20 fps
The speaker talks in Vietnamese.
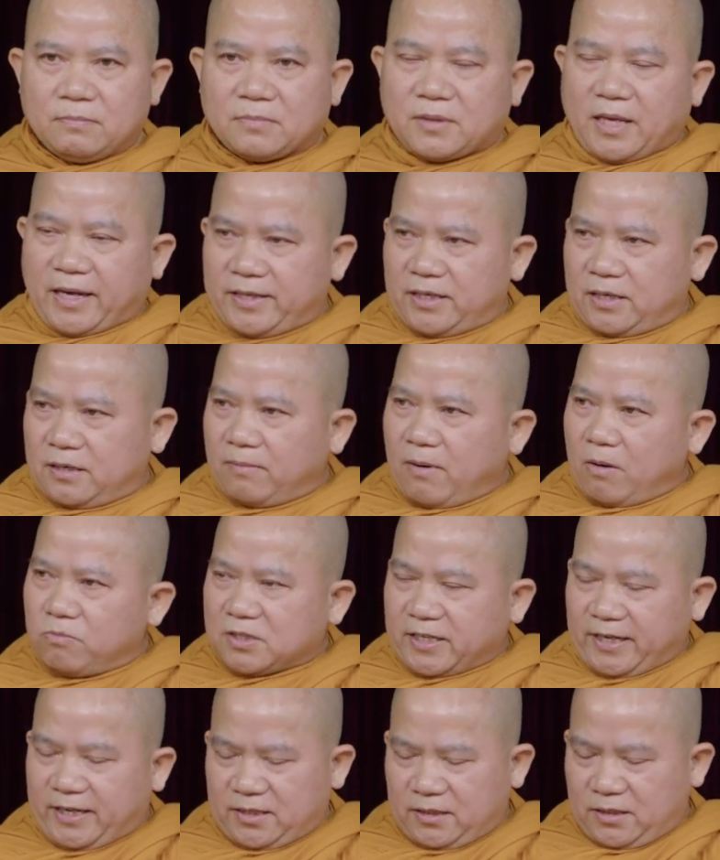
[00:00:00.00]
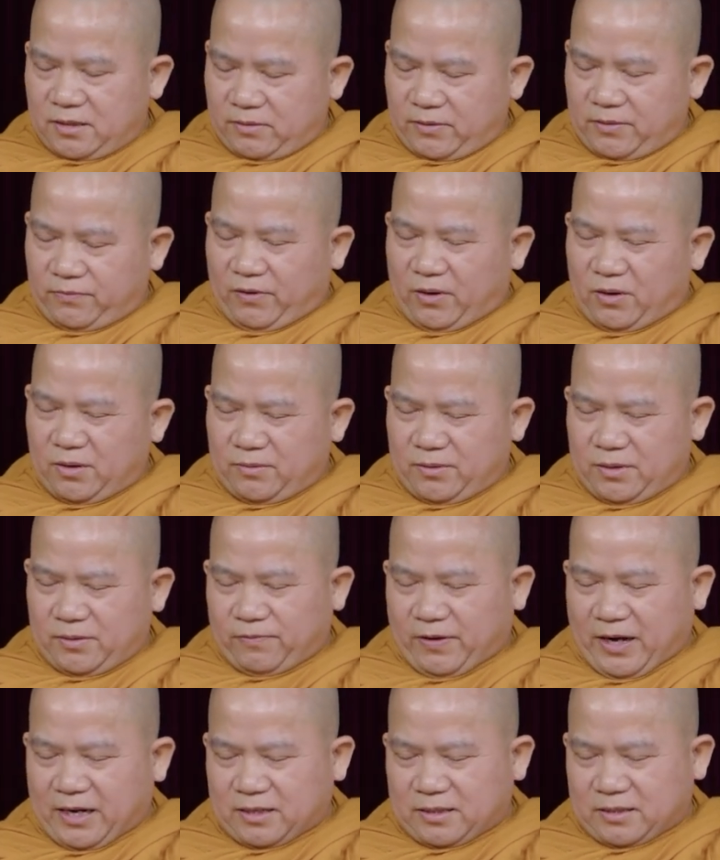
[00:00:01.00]
tại giữa bông sen được quý phụ quý
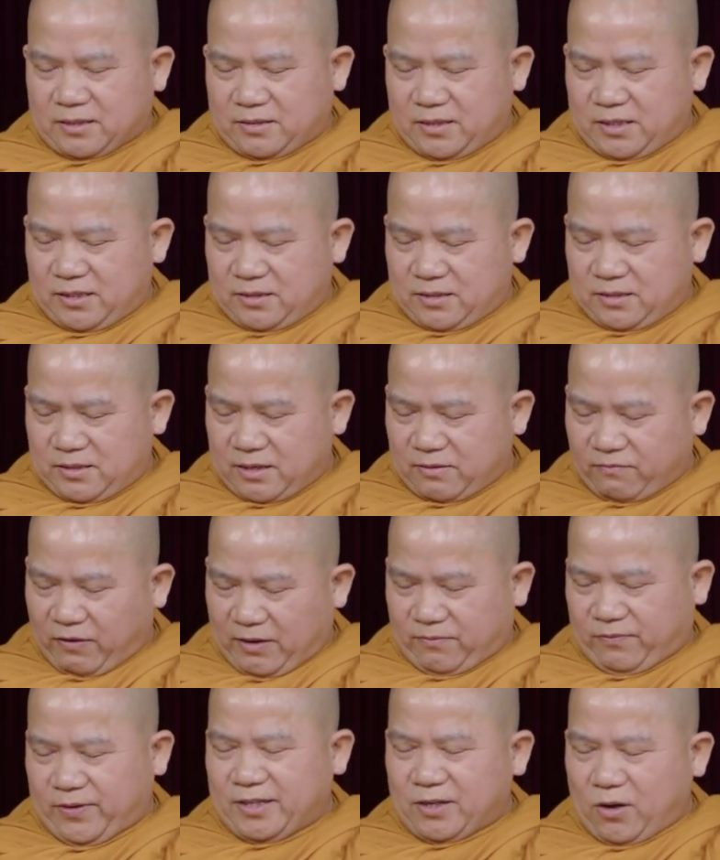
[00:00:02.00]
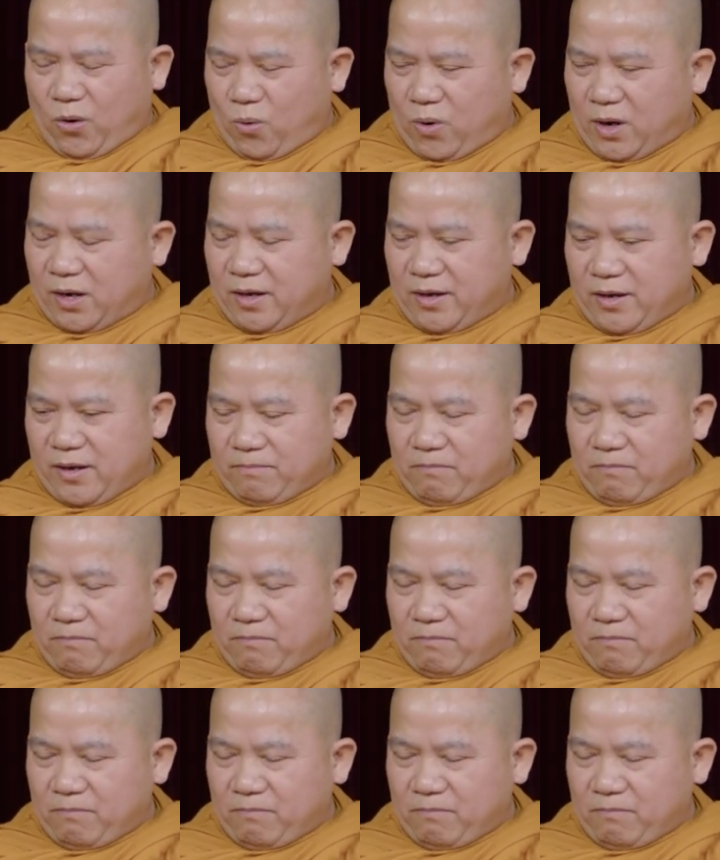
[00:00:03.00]
phật đức phật ví dụ á,